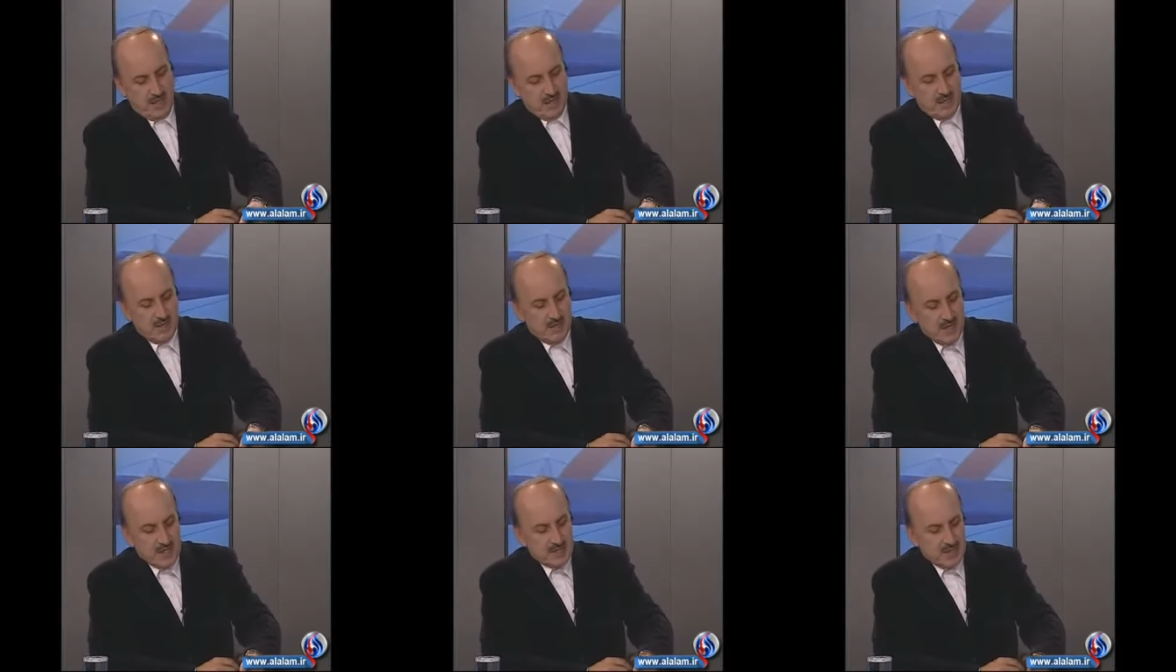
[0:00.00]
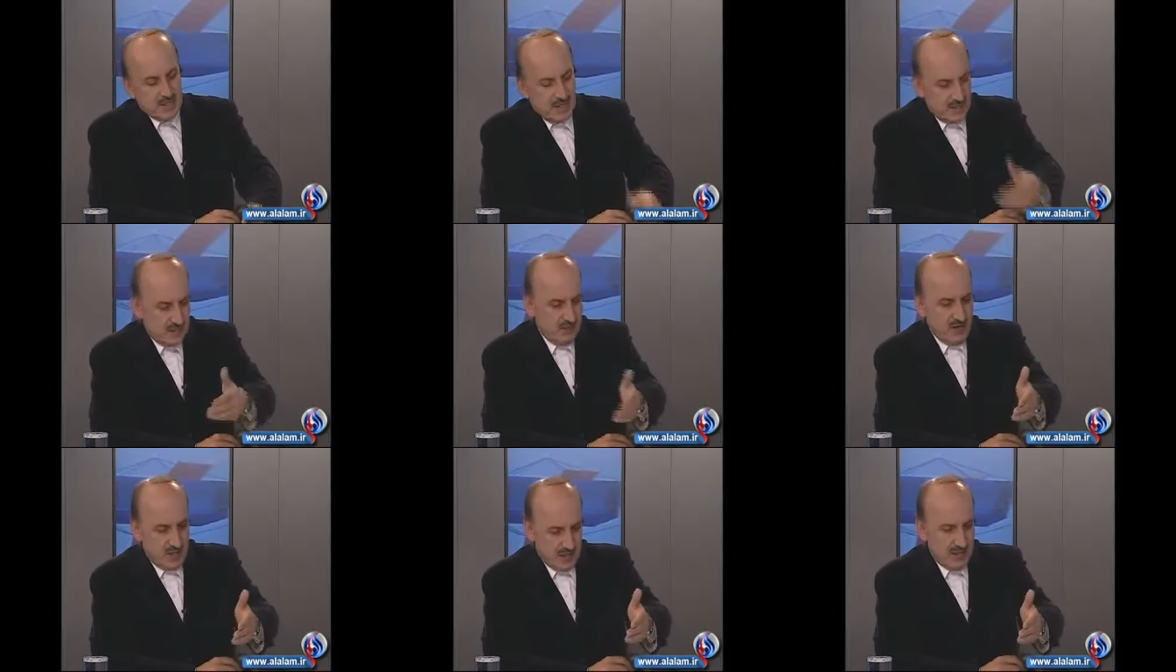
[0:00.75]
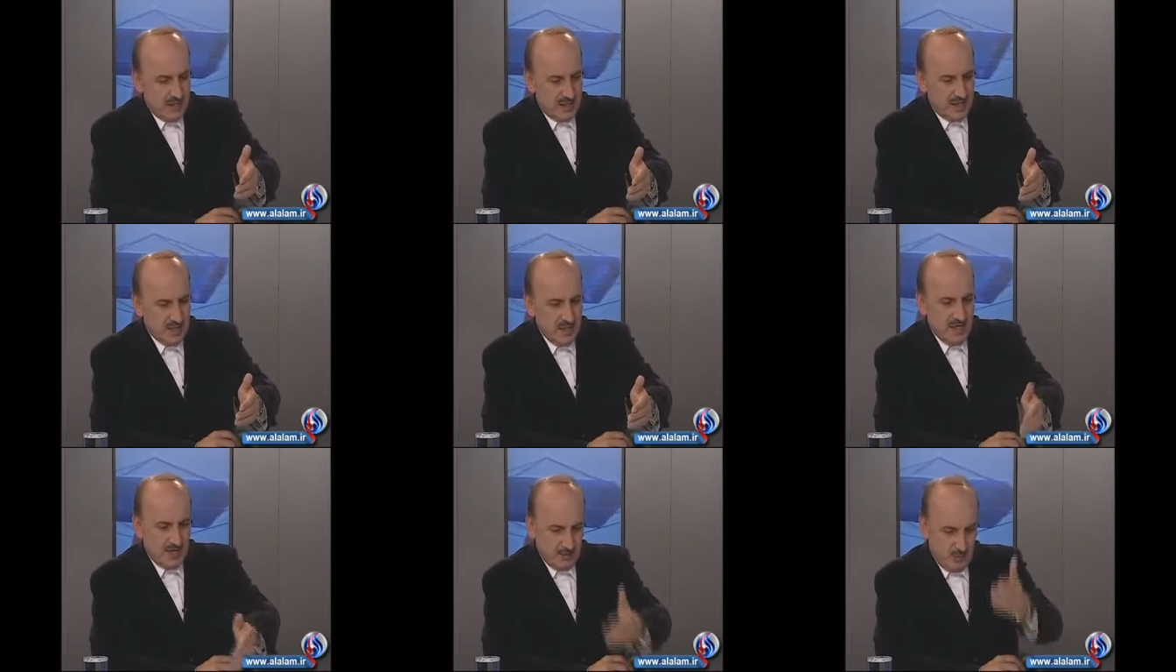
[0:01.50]
بالنسبة ليس فقط
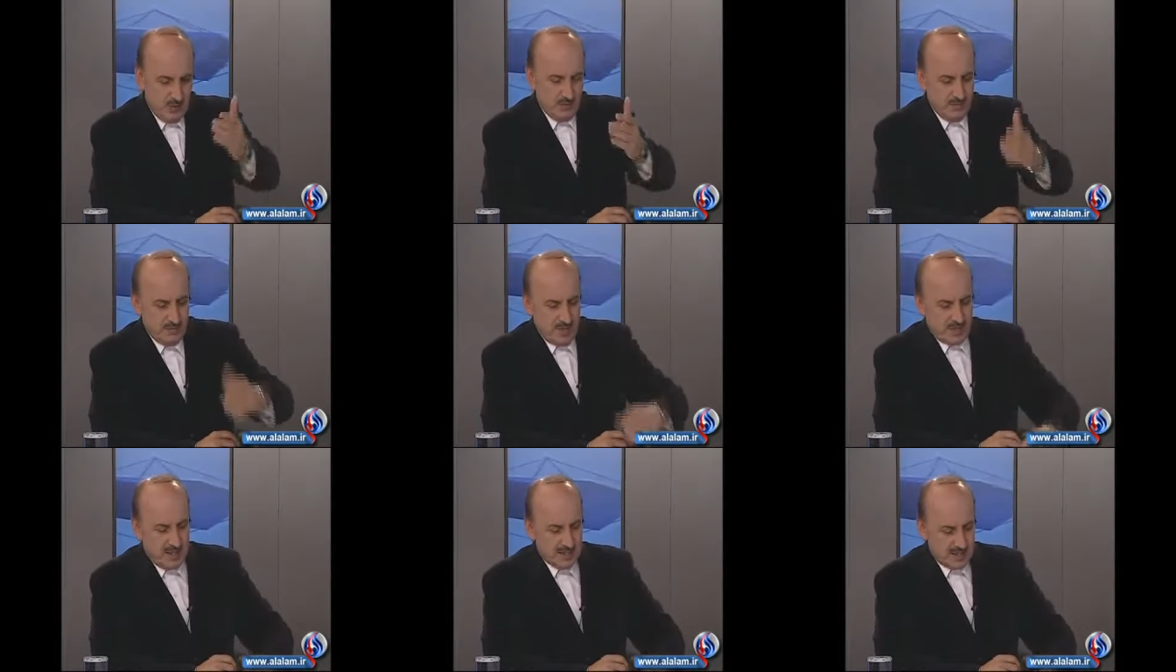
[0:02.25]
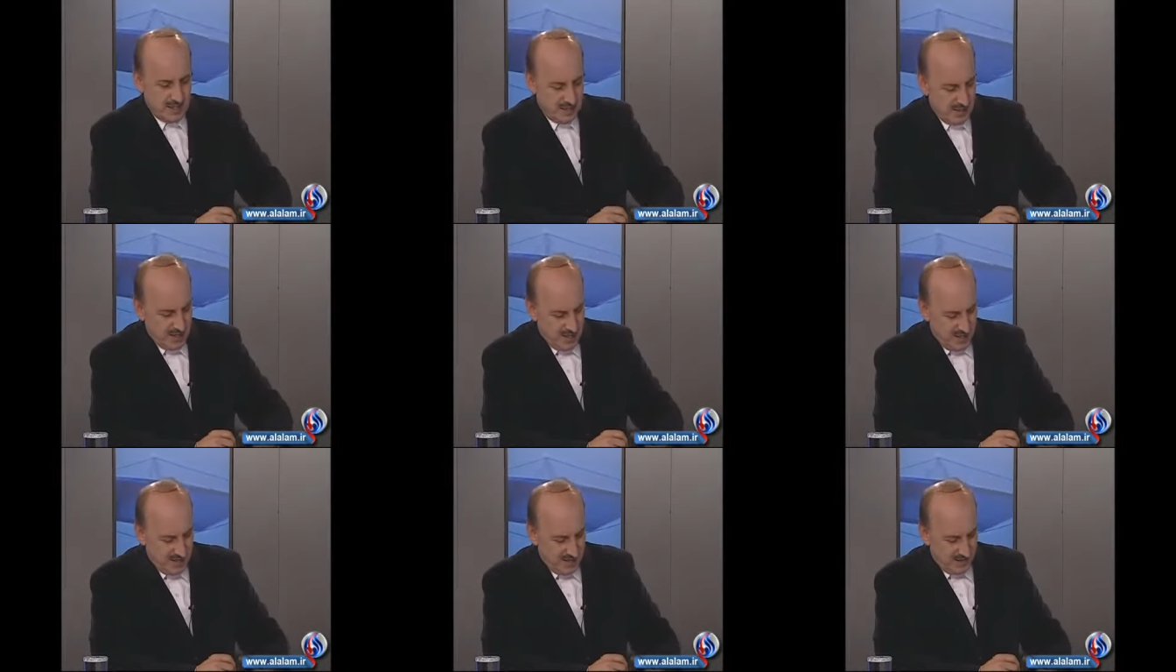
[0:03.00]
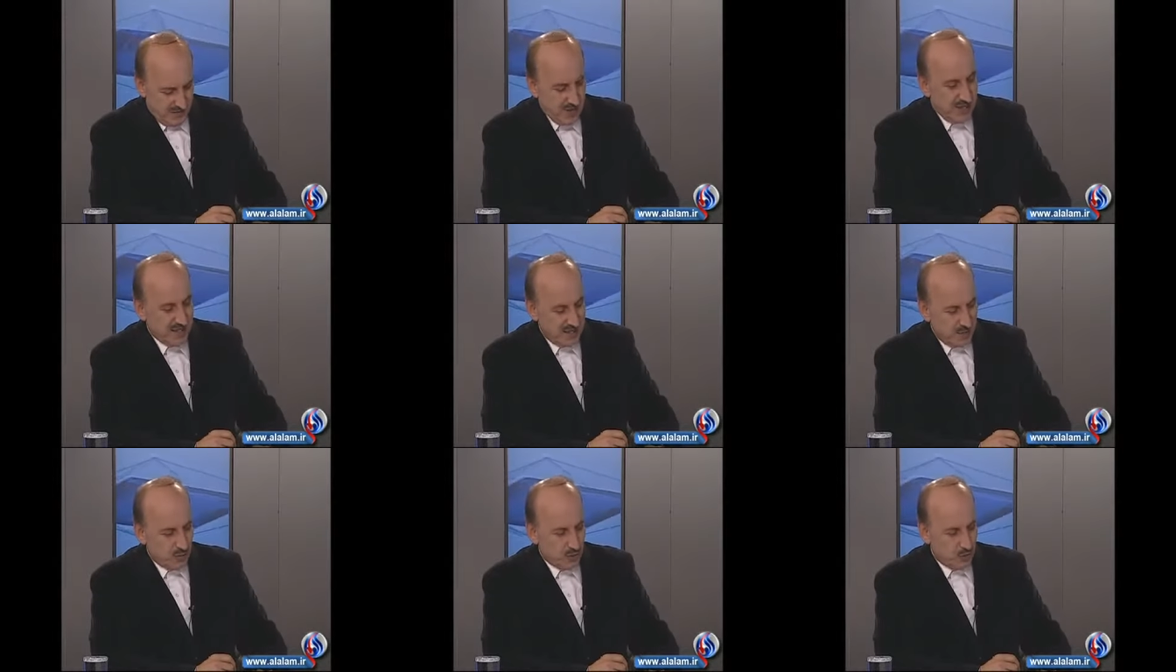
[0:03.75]
للإيرانيين وهم يعني أصلا في هذا
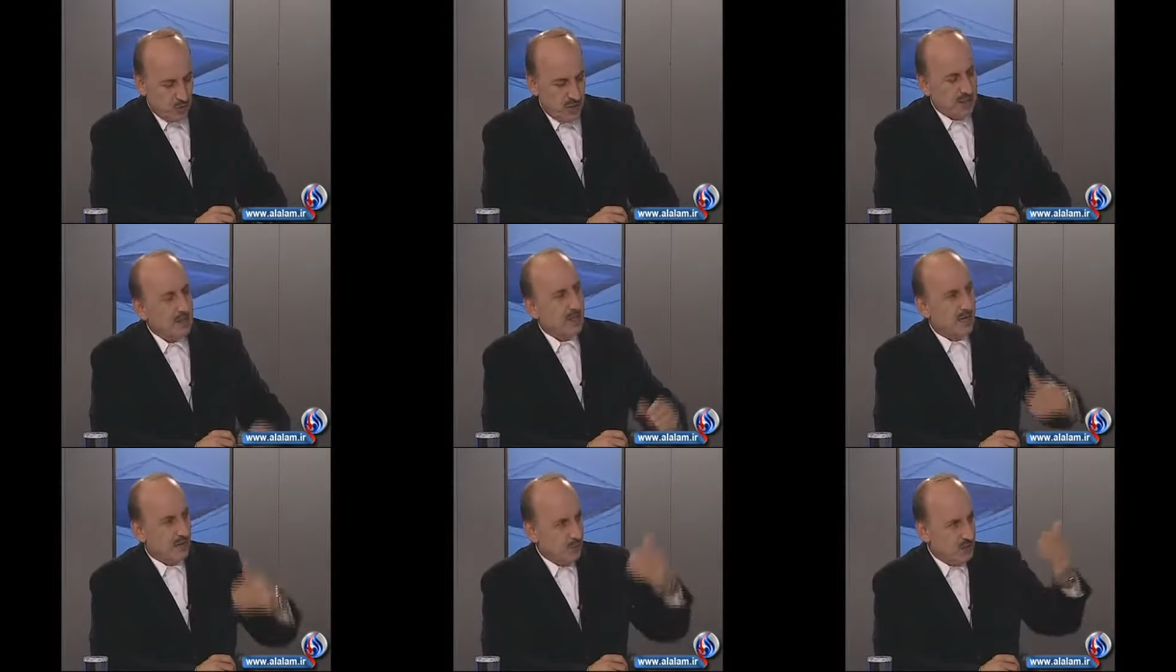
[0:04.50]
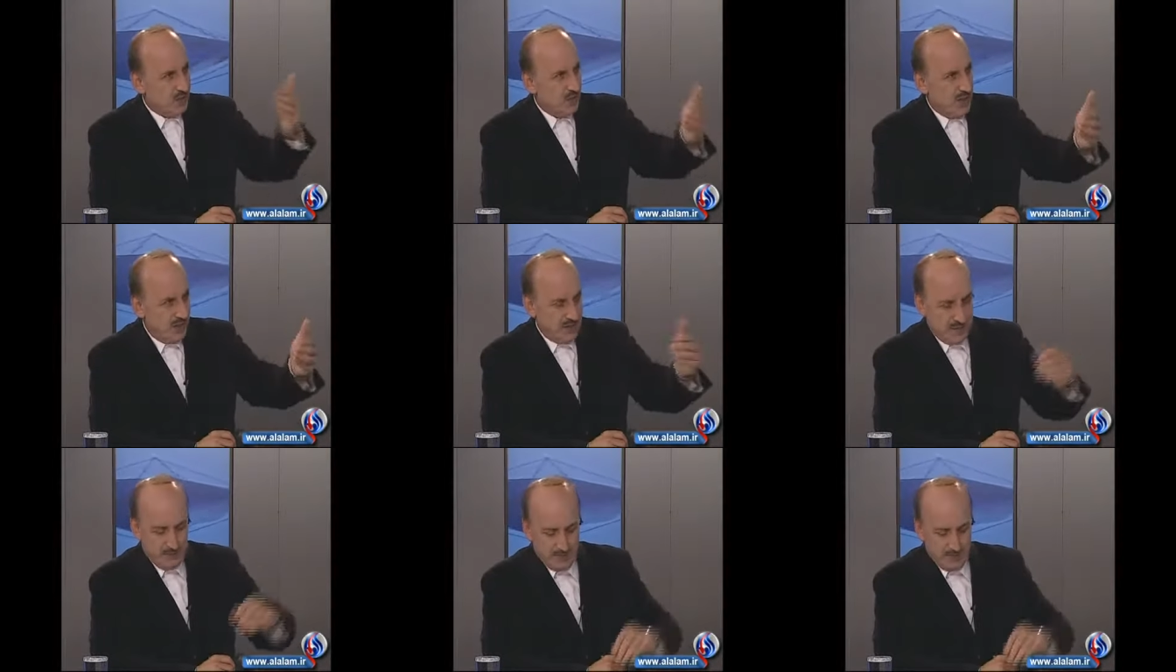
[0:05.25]
التوجه لكن على المستوى الغربي